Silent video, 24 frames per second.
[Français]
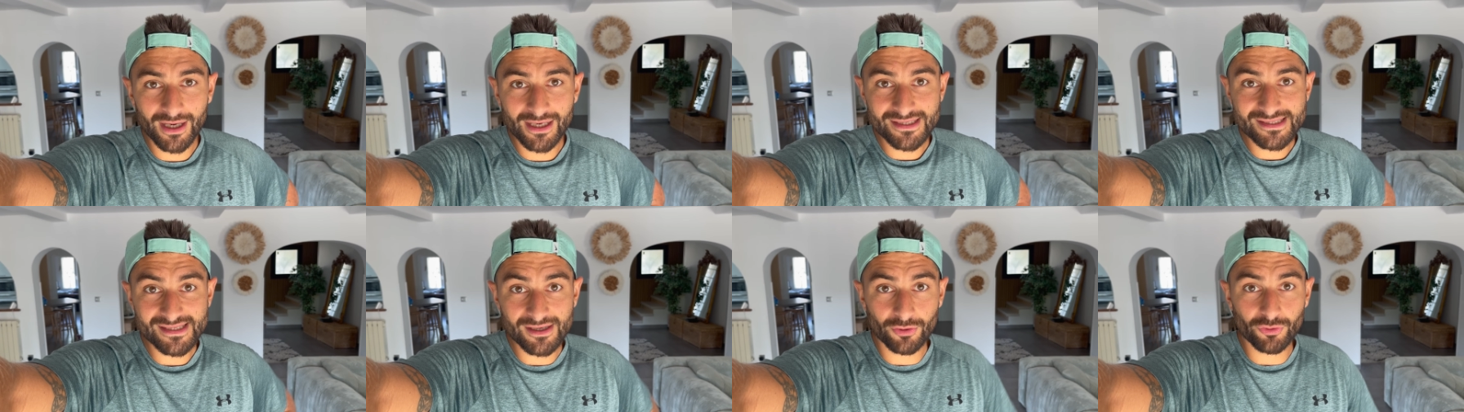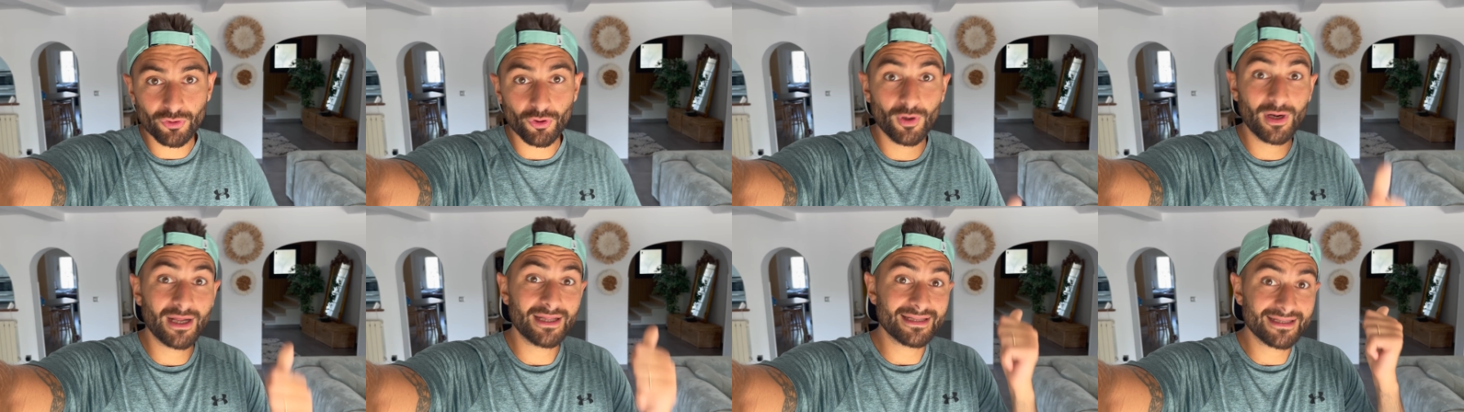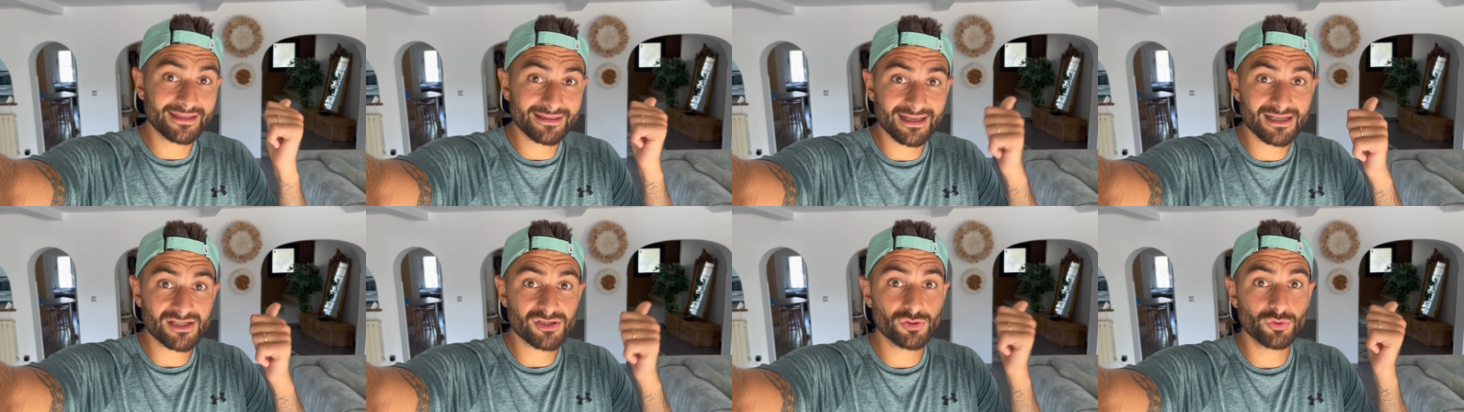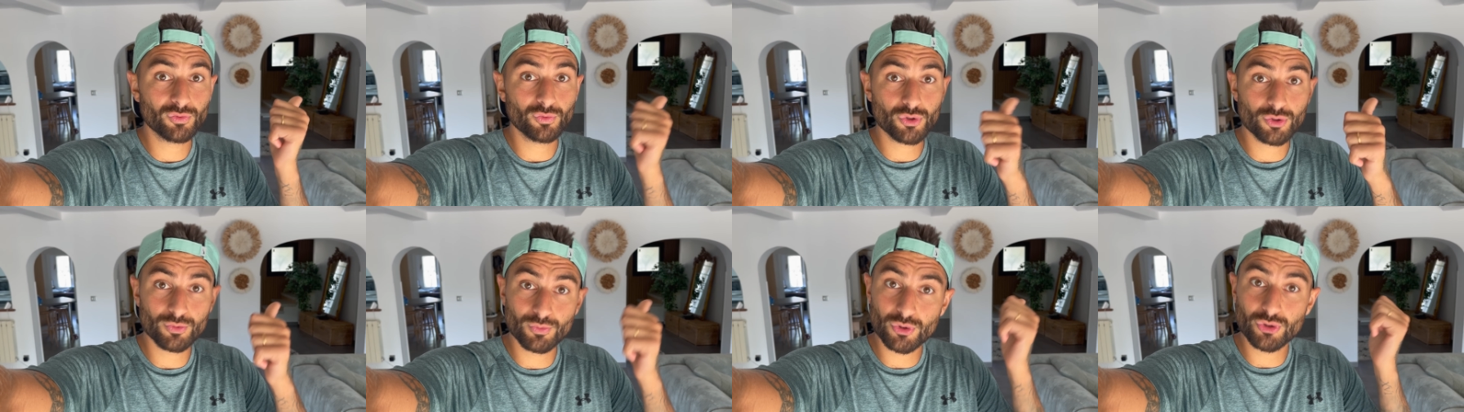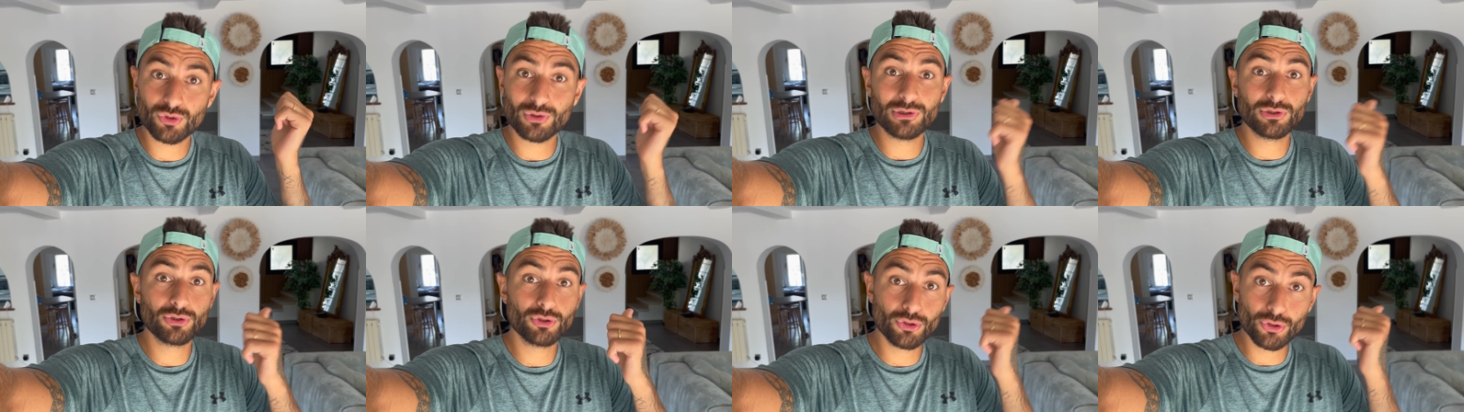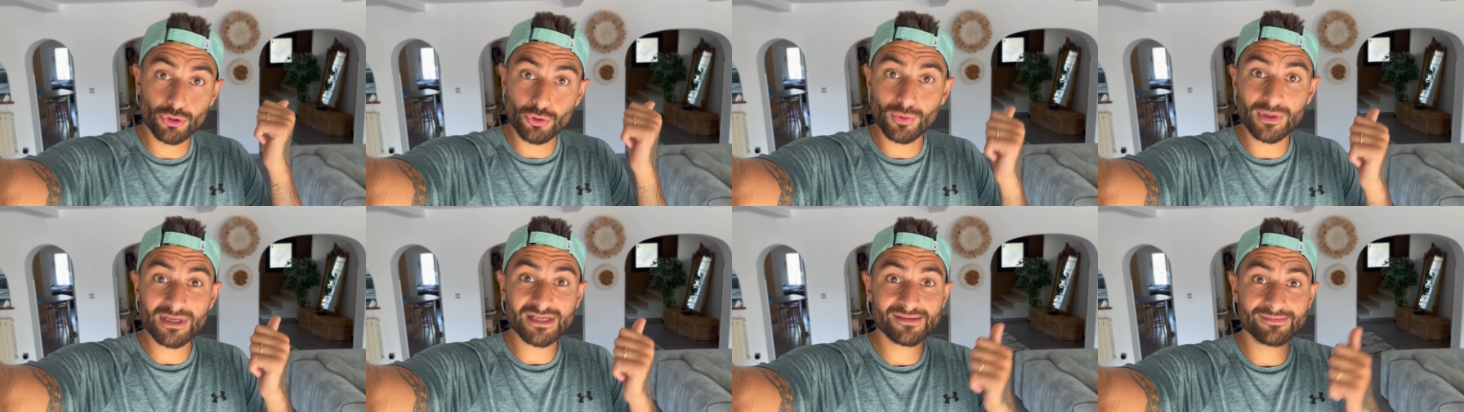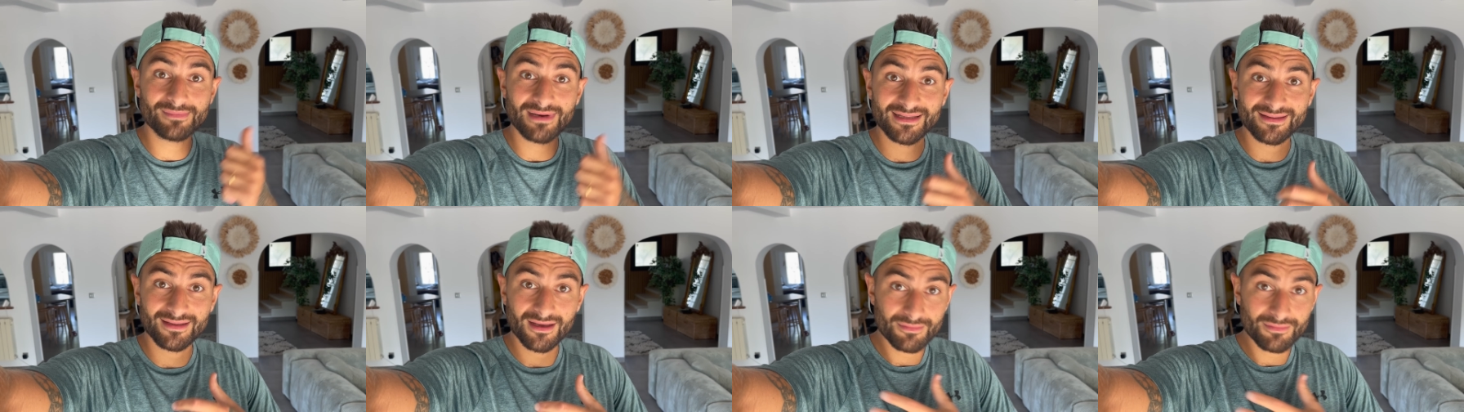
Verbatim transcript: ça, entre la natation, je me suis tué ce matin,